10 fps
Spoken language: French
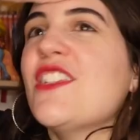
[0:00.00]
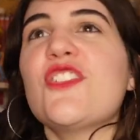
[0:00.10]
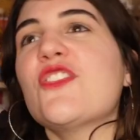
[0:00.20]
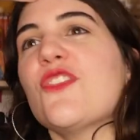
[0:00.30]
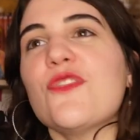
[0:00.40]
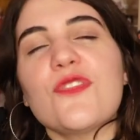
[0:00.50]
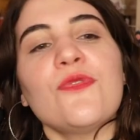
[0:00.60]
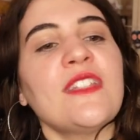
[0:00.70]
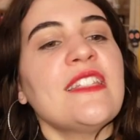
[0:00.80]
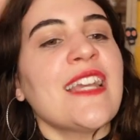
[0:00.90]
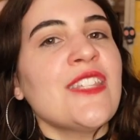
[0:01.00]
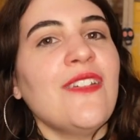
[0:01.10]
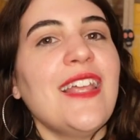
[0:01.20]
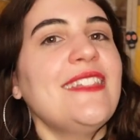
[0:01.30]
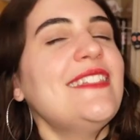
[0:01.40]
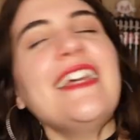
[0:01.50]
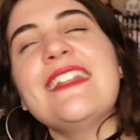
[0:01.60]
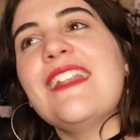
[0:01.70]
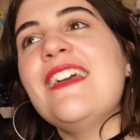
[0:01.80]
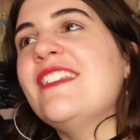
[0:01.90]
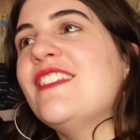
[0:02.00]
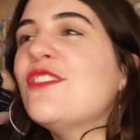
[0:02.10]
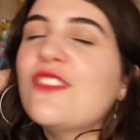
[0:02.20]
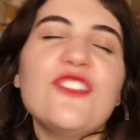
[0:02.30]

les chansons qui te restent dans la tête là et qui